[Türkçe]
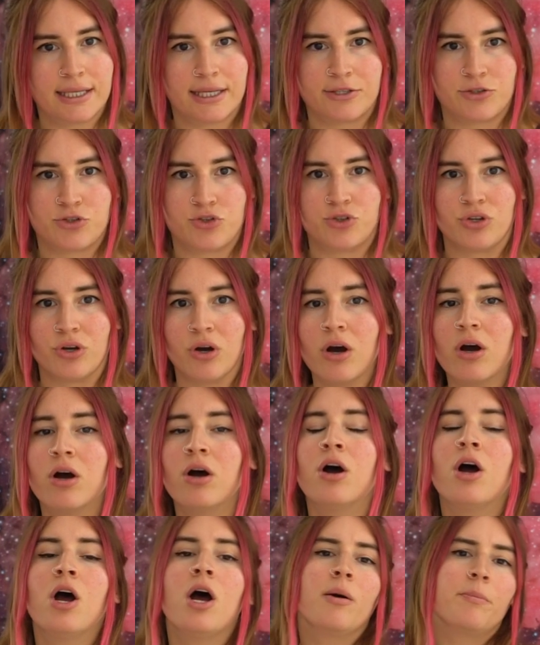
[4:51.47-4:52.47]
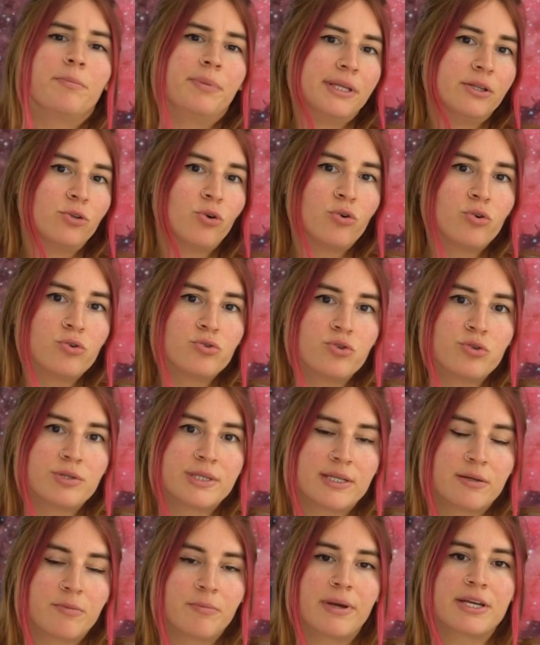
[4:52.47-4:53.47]
geçiyor.
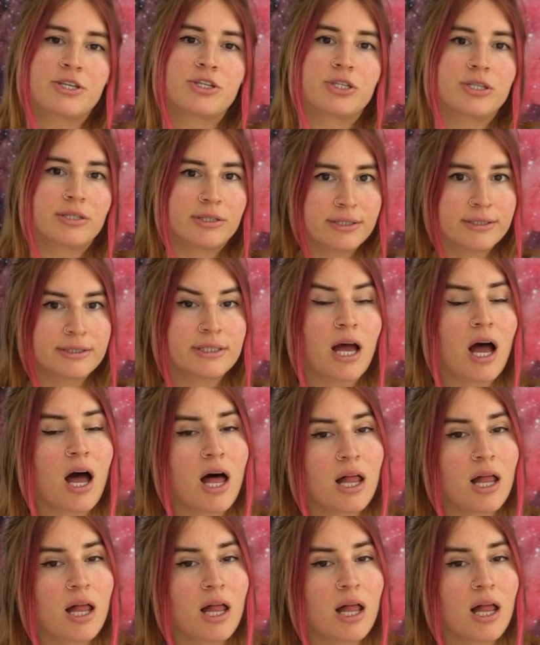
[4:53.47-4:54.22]
1925 yılında